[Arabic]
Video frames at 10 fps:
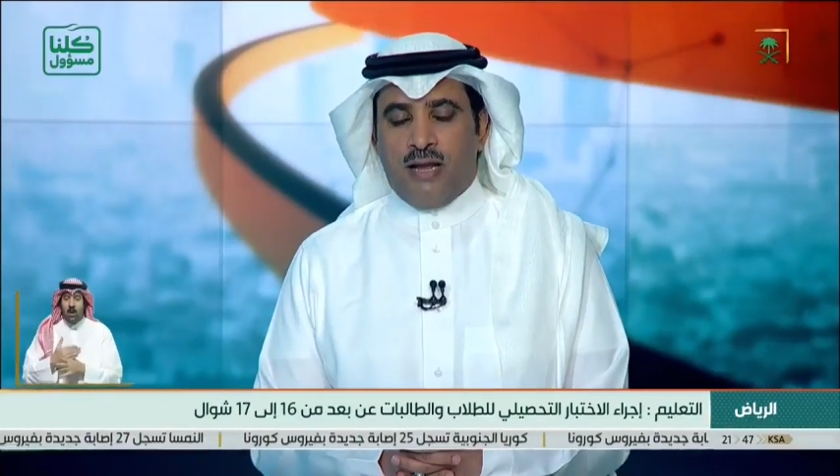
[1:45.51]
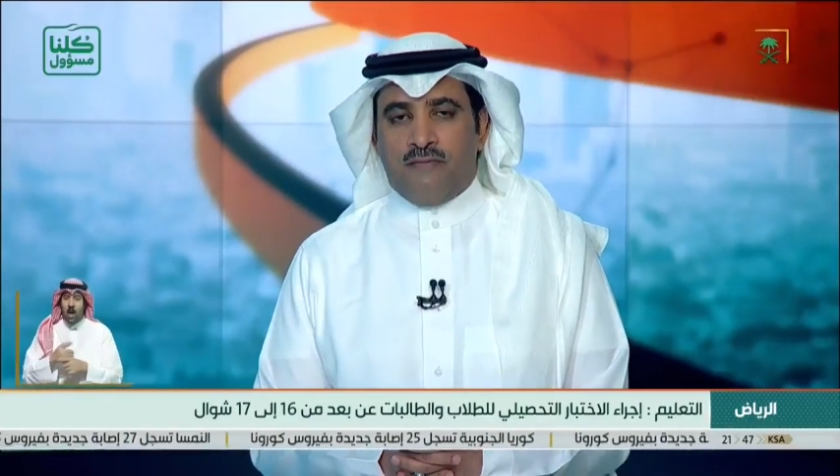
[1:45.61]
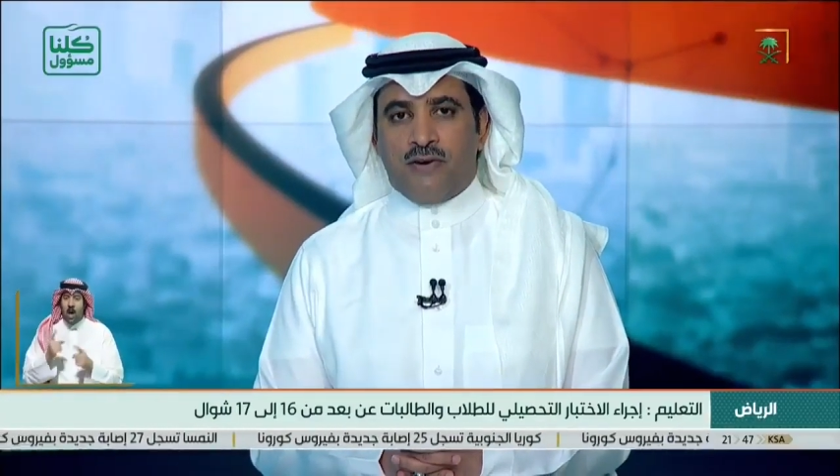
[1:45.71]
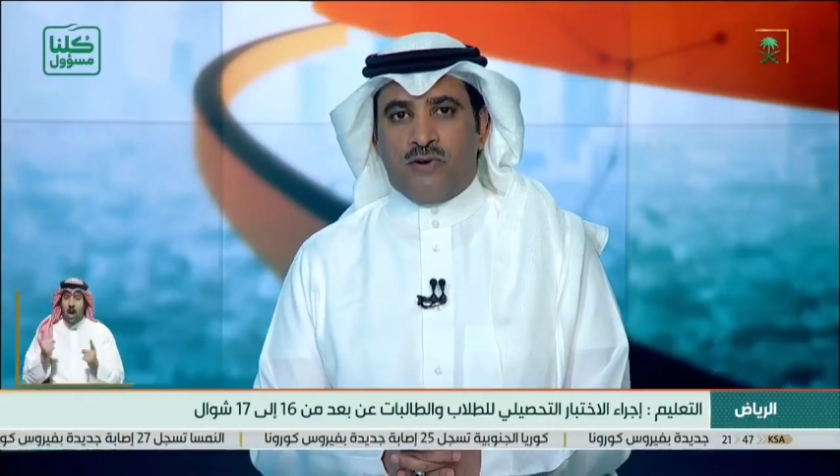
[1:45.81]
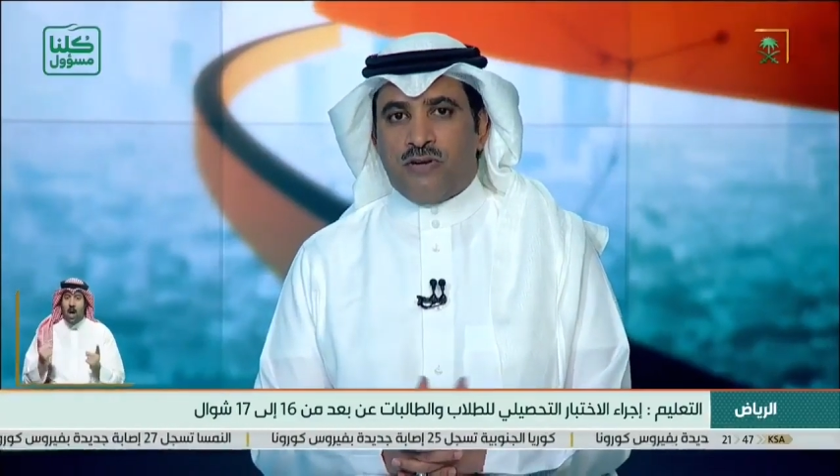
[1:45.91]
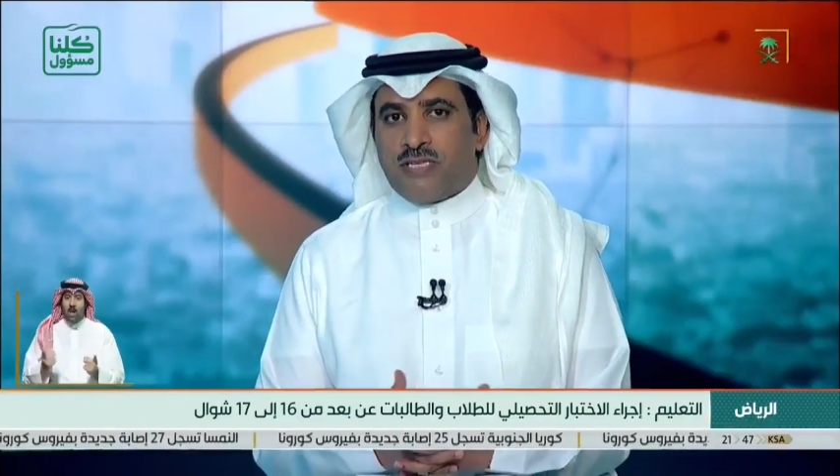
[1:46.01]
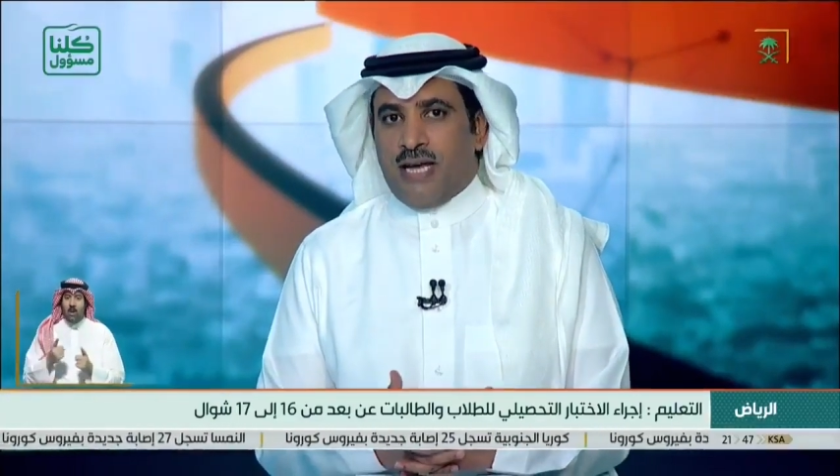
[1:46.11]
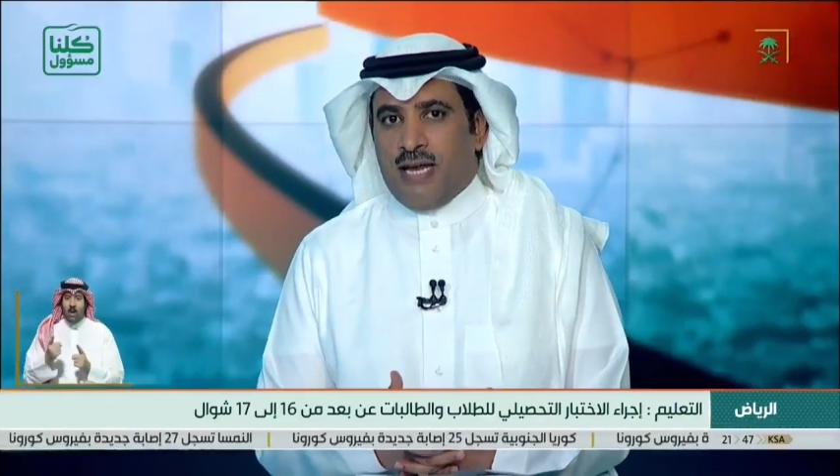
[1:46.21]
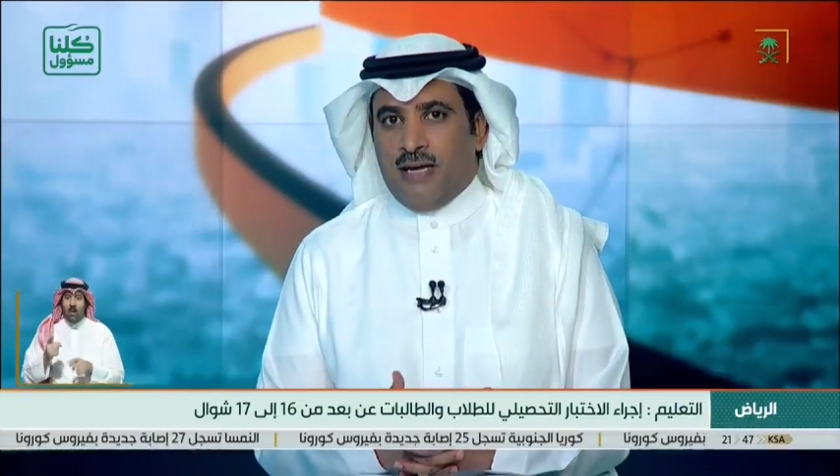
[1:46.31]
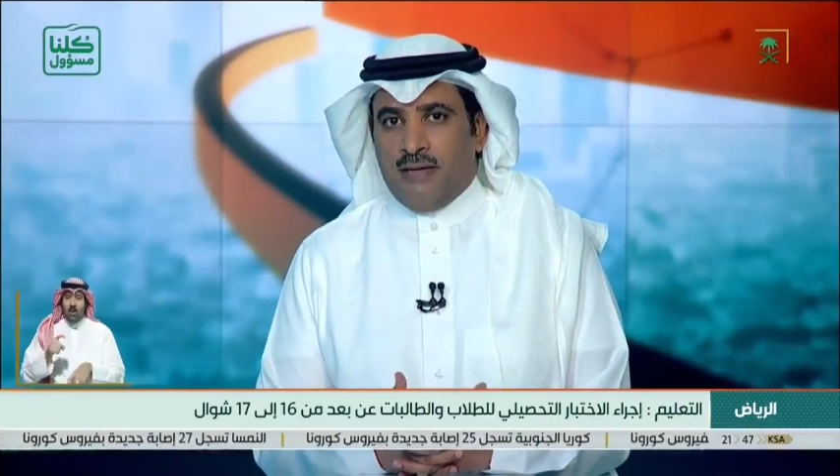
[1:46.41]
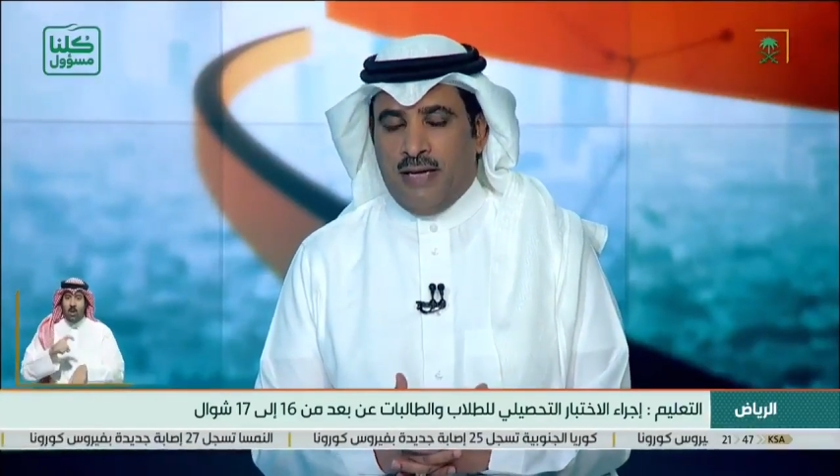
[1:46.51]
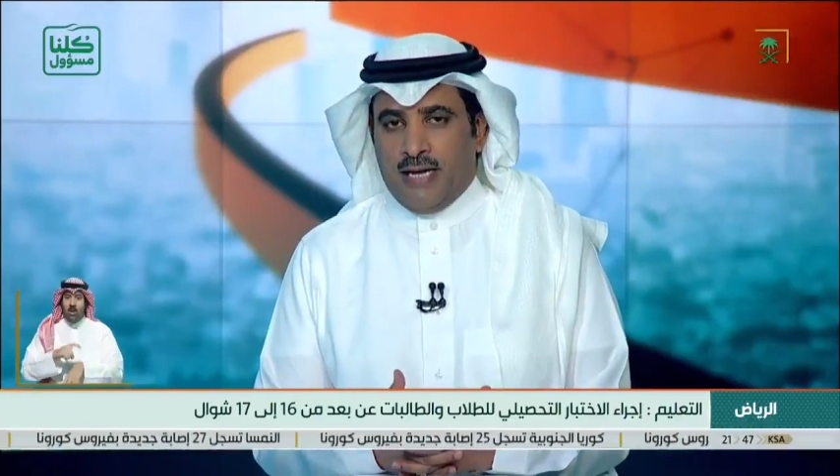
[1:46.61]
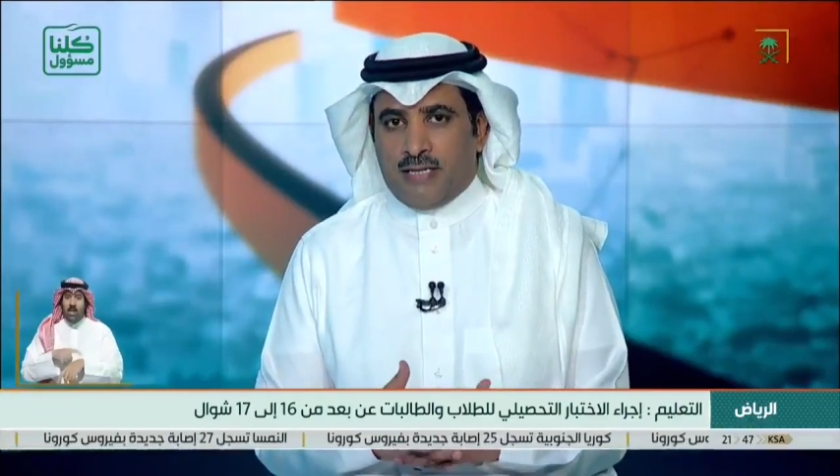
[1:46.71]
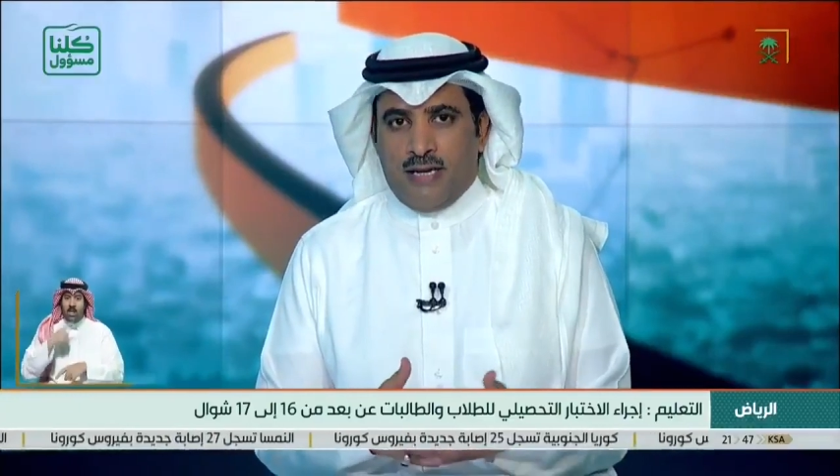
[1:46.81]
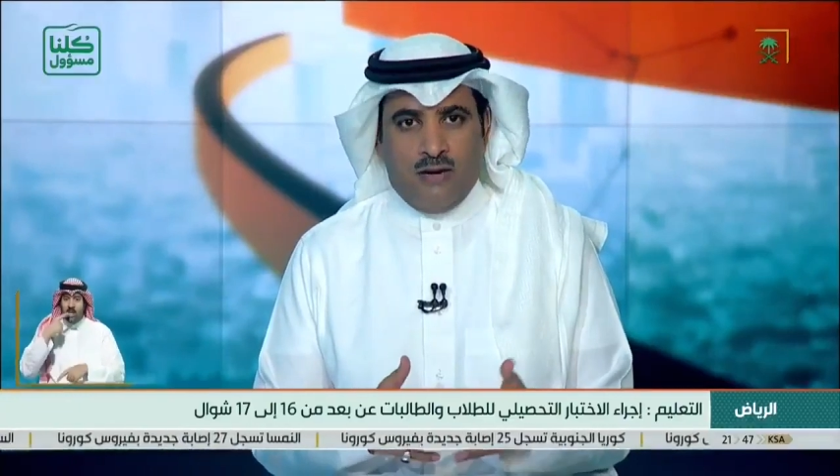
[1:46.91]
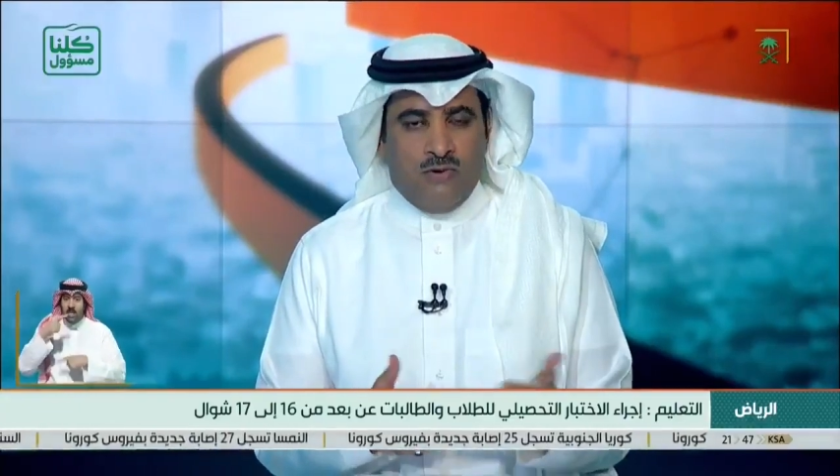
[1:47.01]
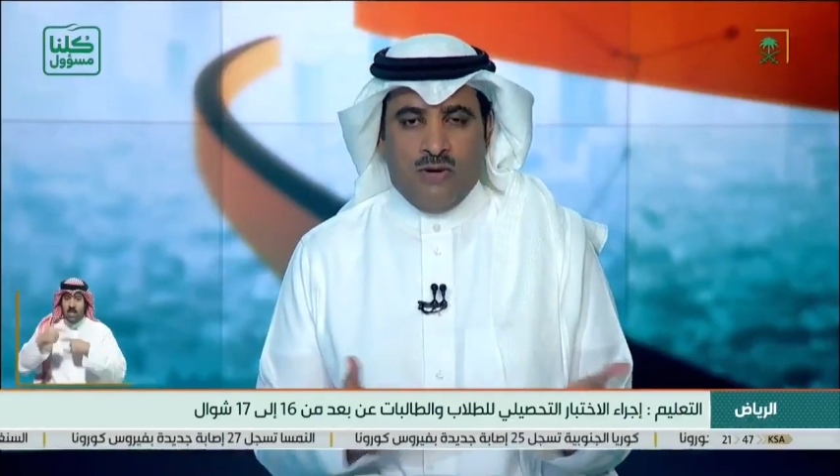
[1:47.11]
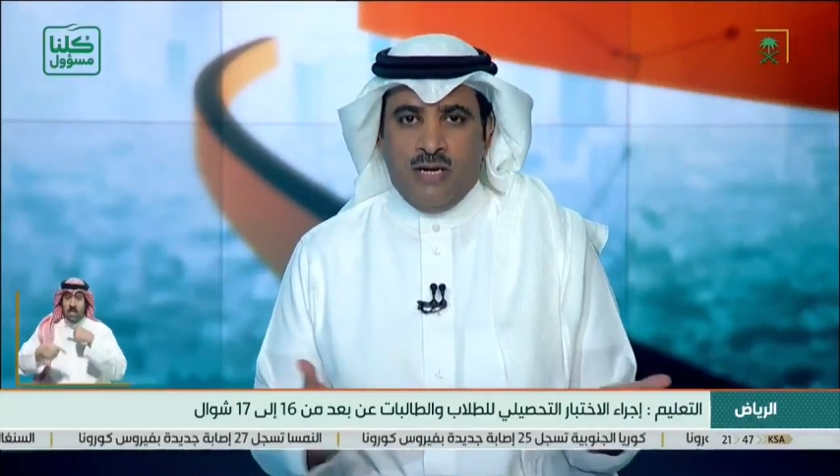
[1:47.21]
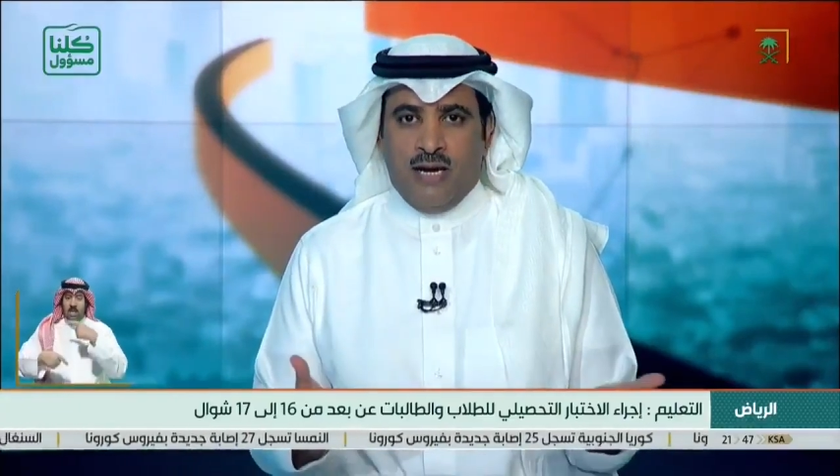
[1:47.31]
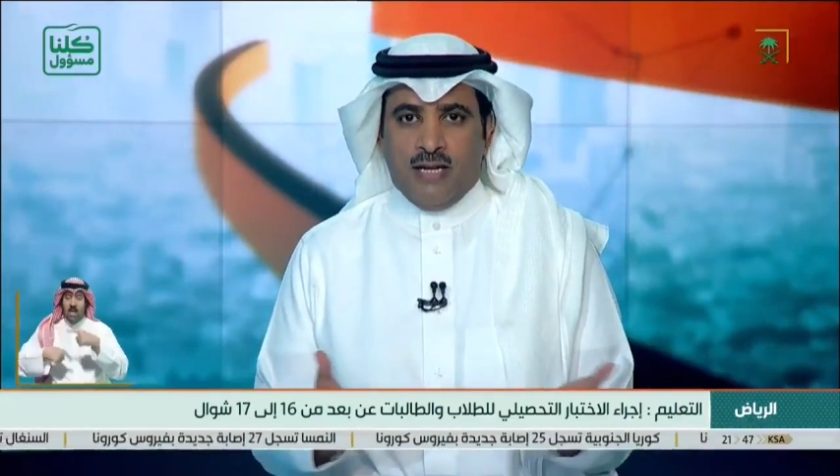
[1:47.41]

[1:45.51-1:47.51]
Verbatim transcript: الله في كل سنه حتى لو